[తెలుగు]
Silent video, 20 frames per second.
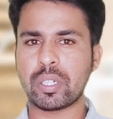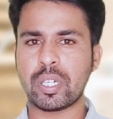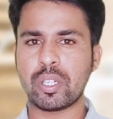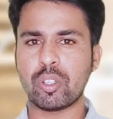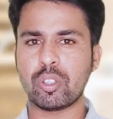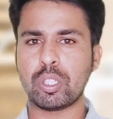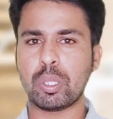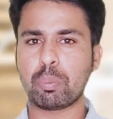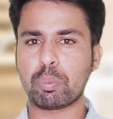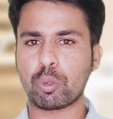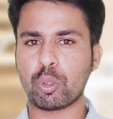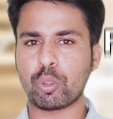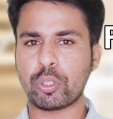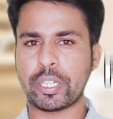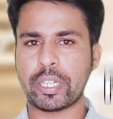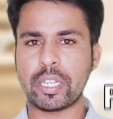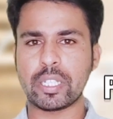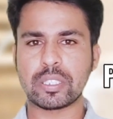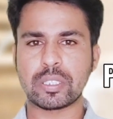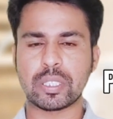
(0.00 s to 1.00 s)
రెండోది
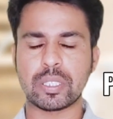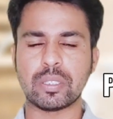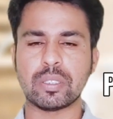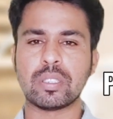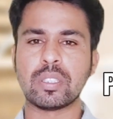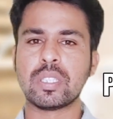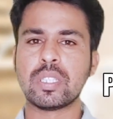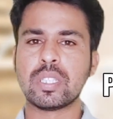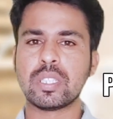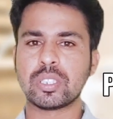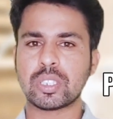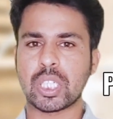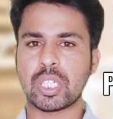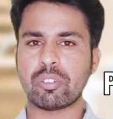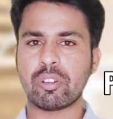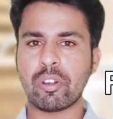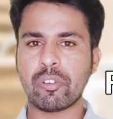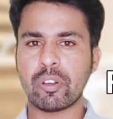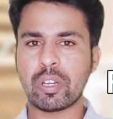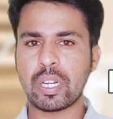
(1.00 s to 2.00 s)
ప్రోక్రియేషన్
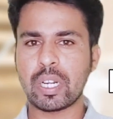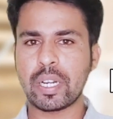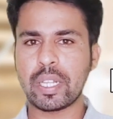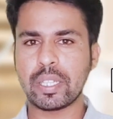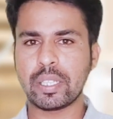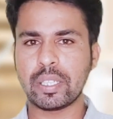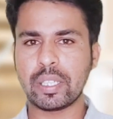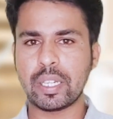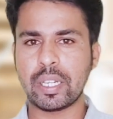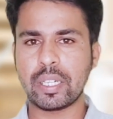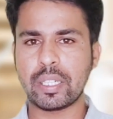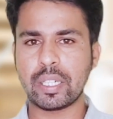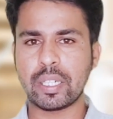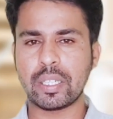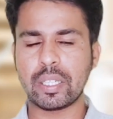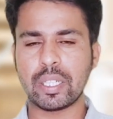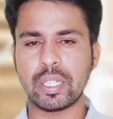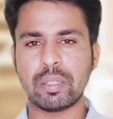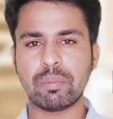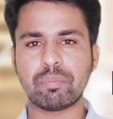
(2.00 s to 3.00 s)
సర్వైవల్ అనేది
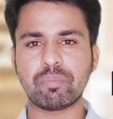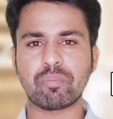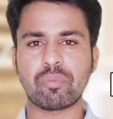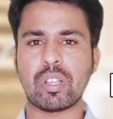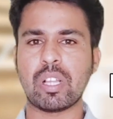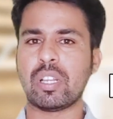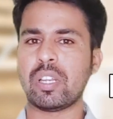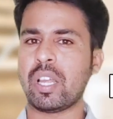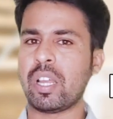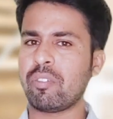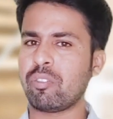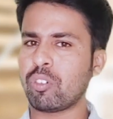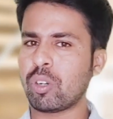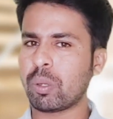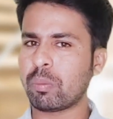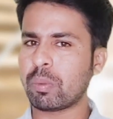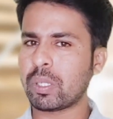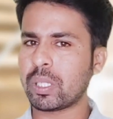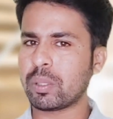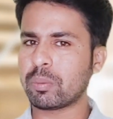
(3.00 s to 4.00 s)
ఏంటంటే లైఫ్లో
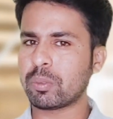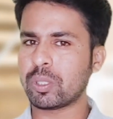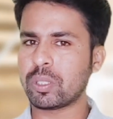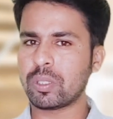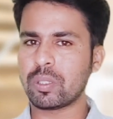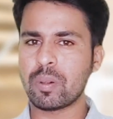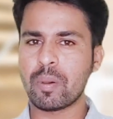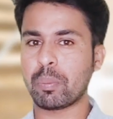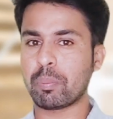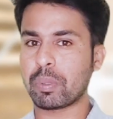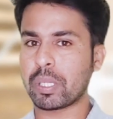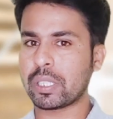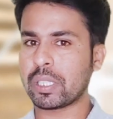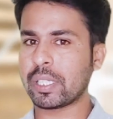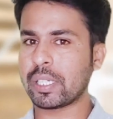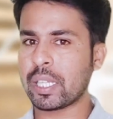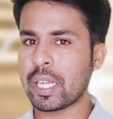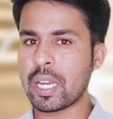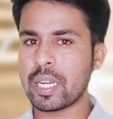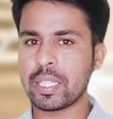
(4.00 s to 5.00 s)
మనము
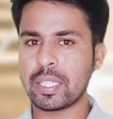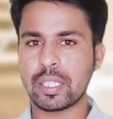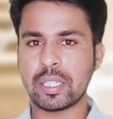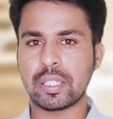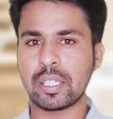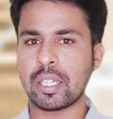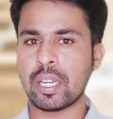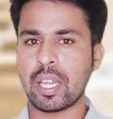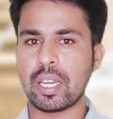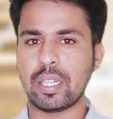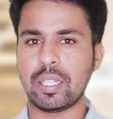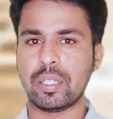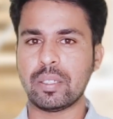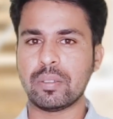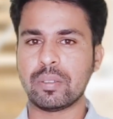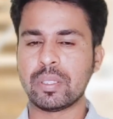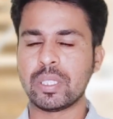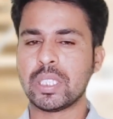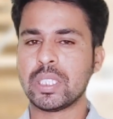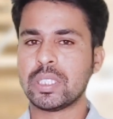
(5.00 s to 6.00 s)
బ్రతకడానికి తినాలి
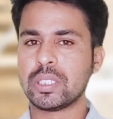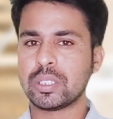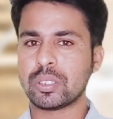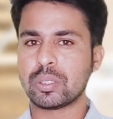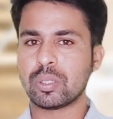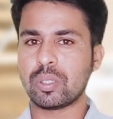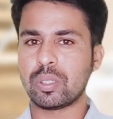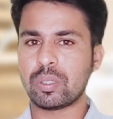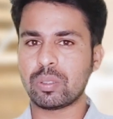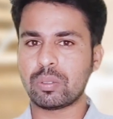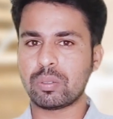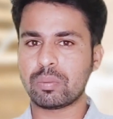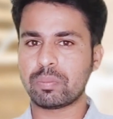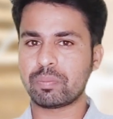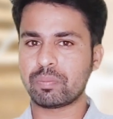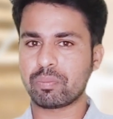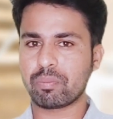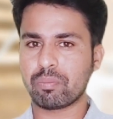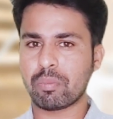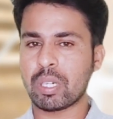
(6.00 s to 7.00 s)
సో
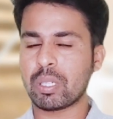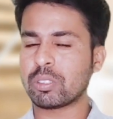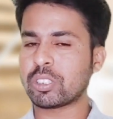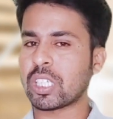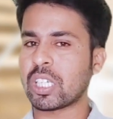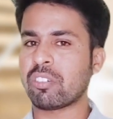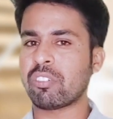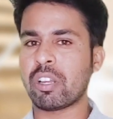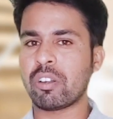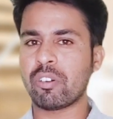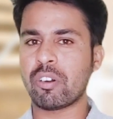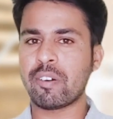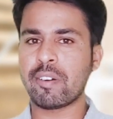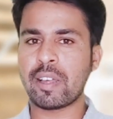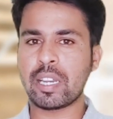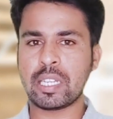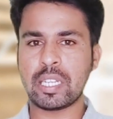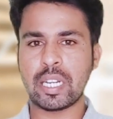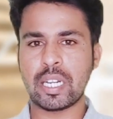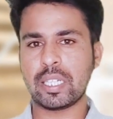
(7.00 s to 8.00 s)
మనం సర్వైవ్
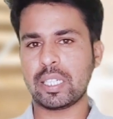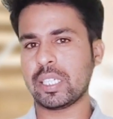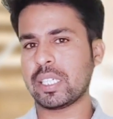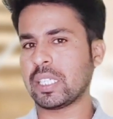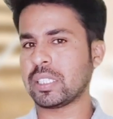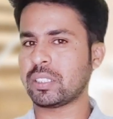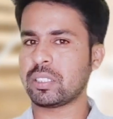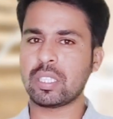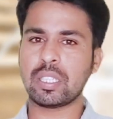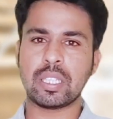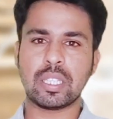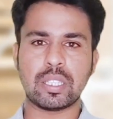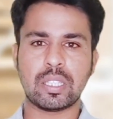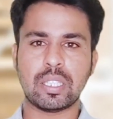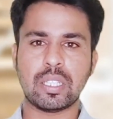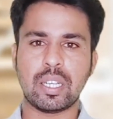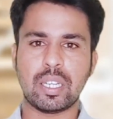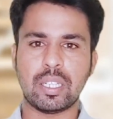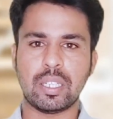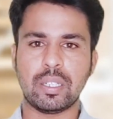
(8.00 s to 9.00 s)
అవ్వాలి అంటే ఖచ్చితంగా
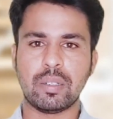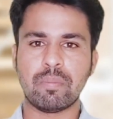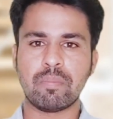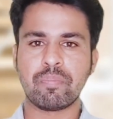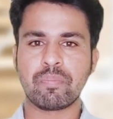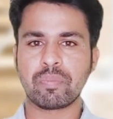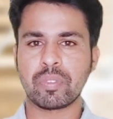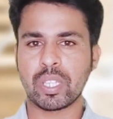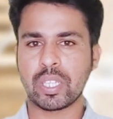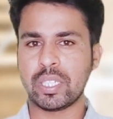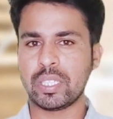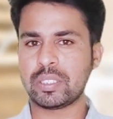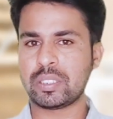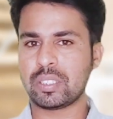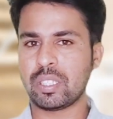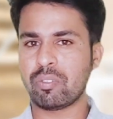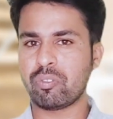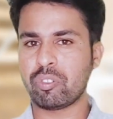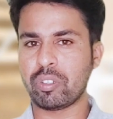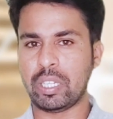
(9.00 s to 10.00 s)
తినాలి
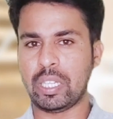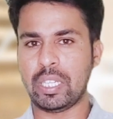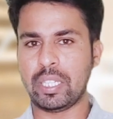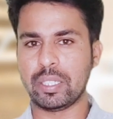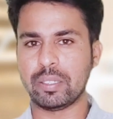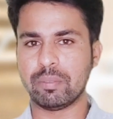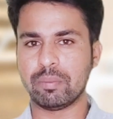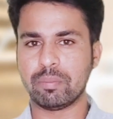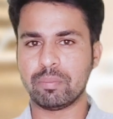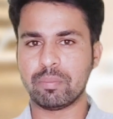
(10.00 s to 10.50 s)
ఇట్స్ ఏ ఫీలింగ్